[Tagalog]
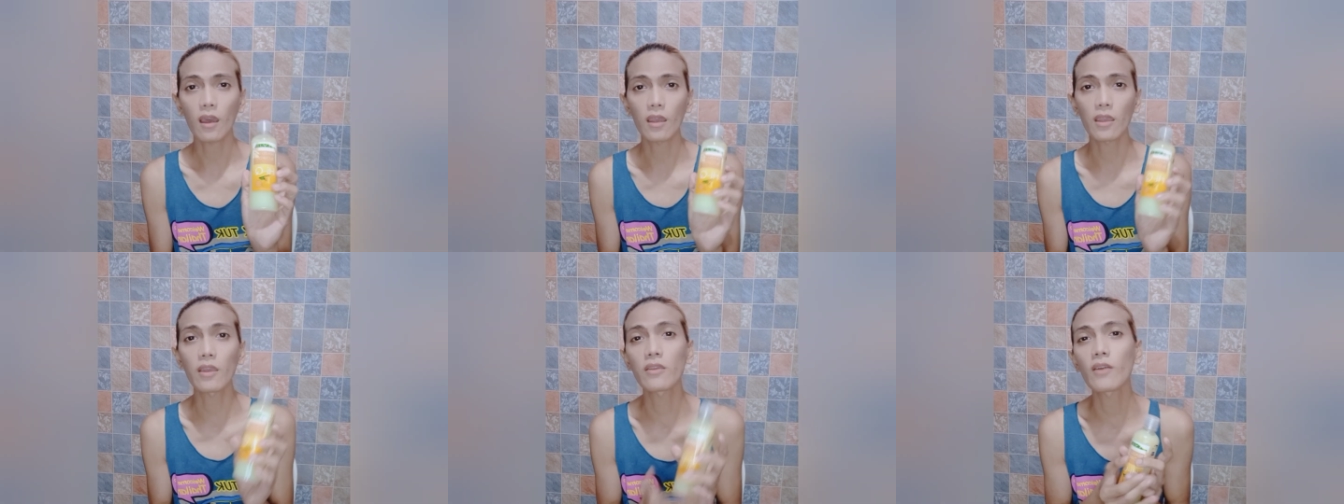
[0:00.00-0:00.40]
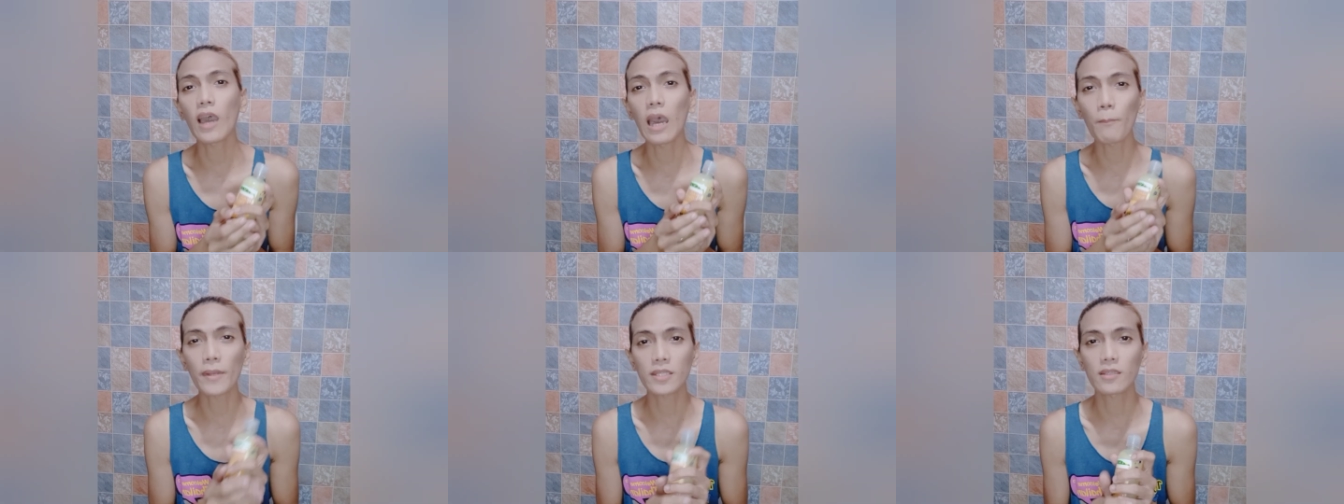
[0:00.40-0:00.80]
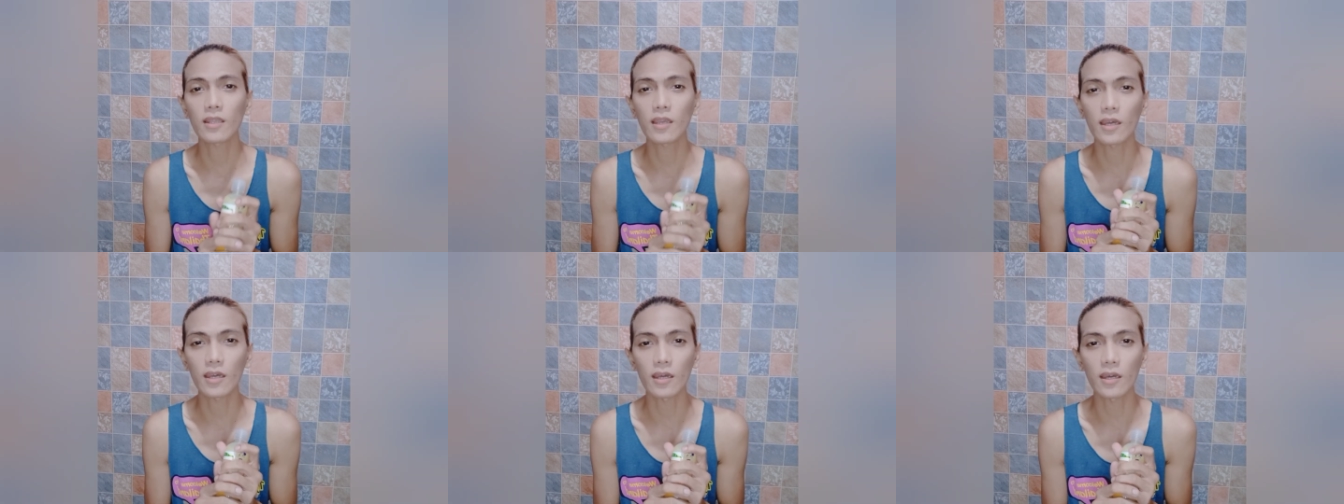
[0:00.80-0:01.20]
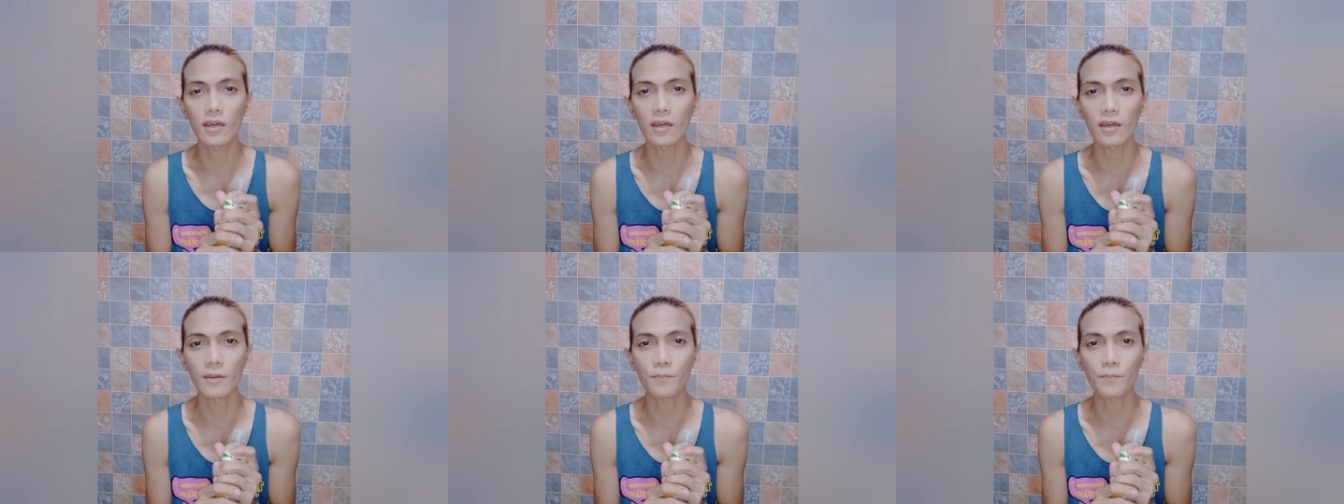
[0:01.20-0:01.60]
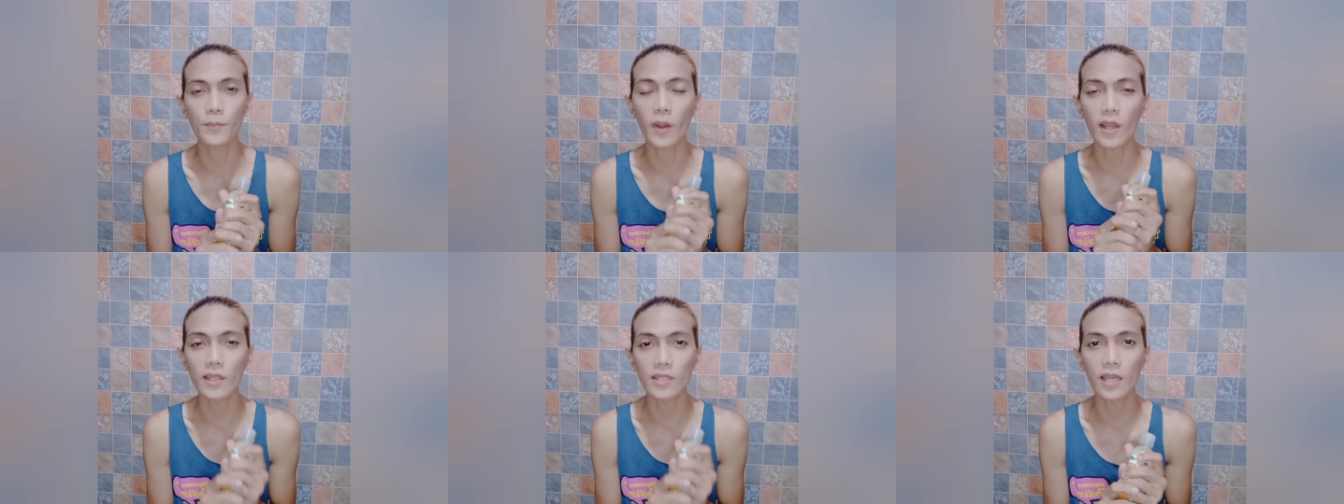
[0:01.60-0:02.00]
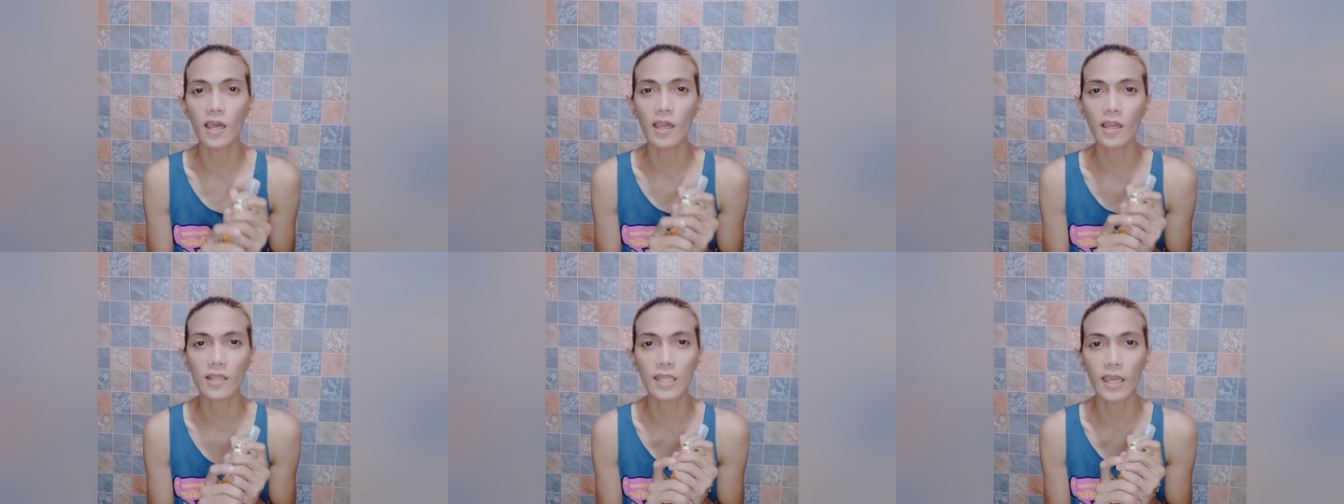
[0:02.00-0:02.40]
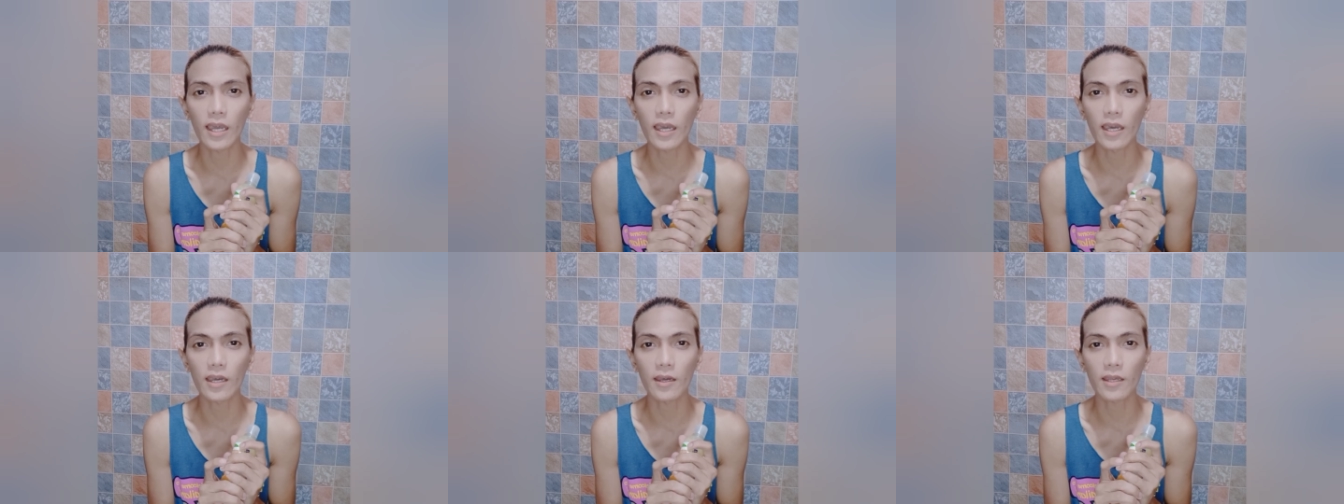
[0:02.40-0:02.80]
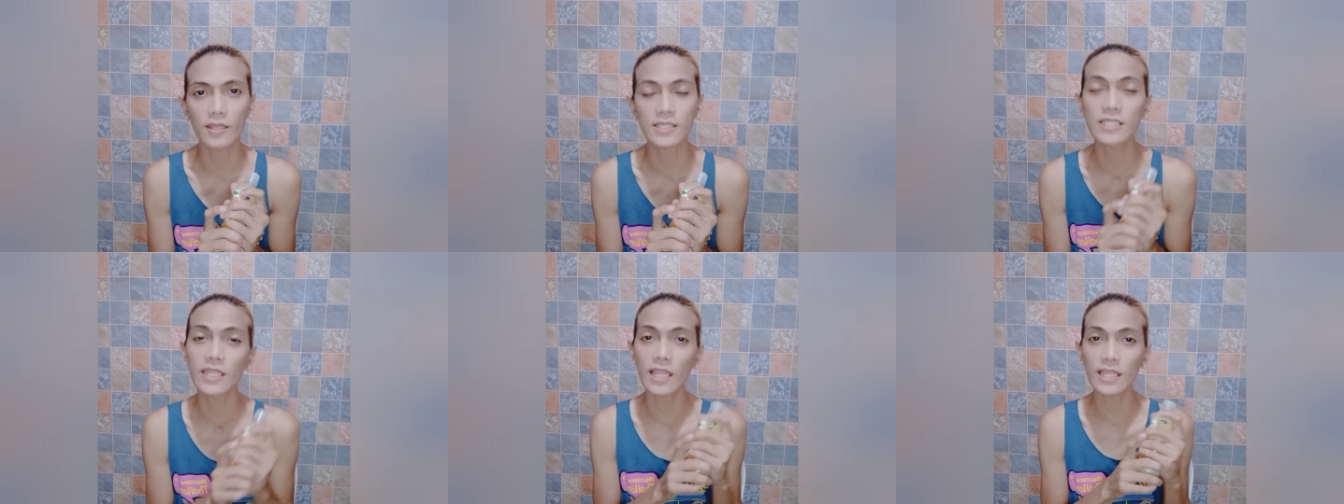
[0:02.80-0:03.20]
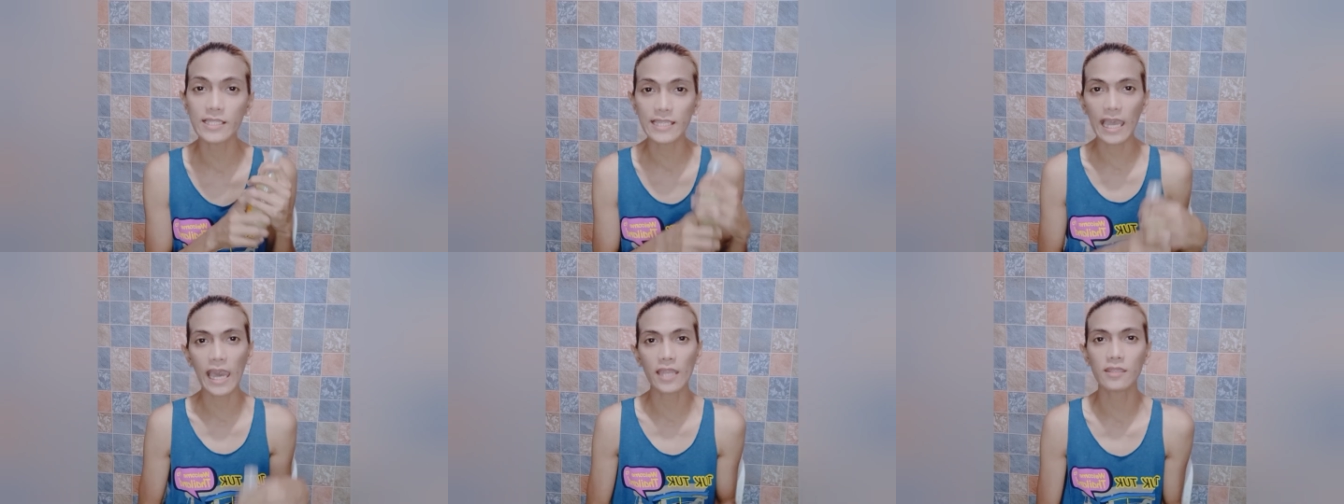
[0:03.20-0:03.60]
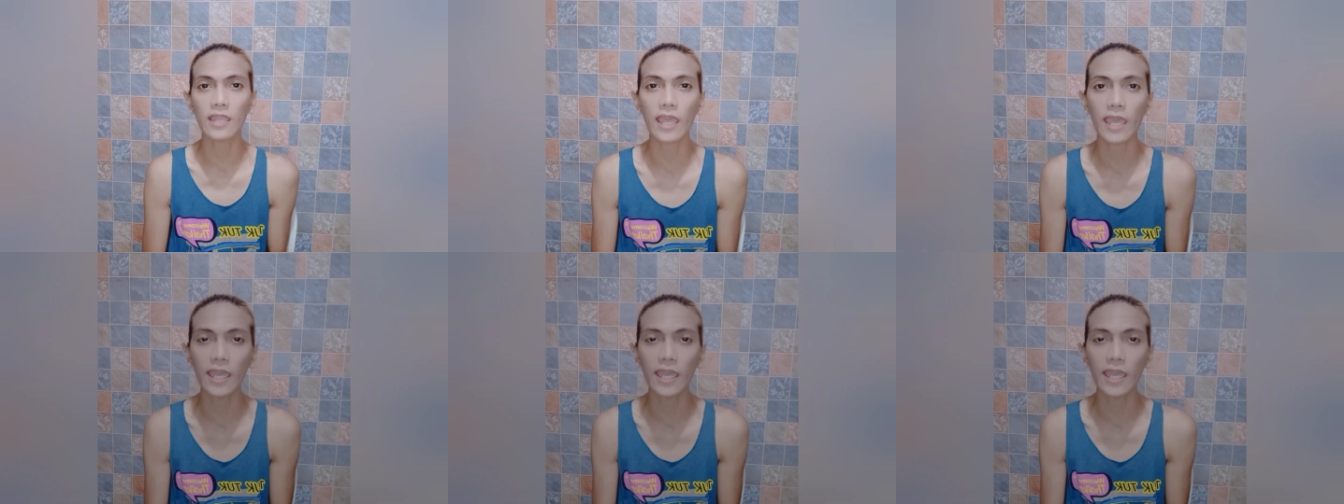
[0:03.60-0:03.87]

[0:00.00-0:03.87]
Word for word: ayun yung apat na product na sinend sa atin.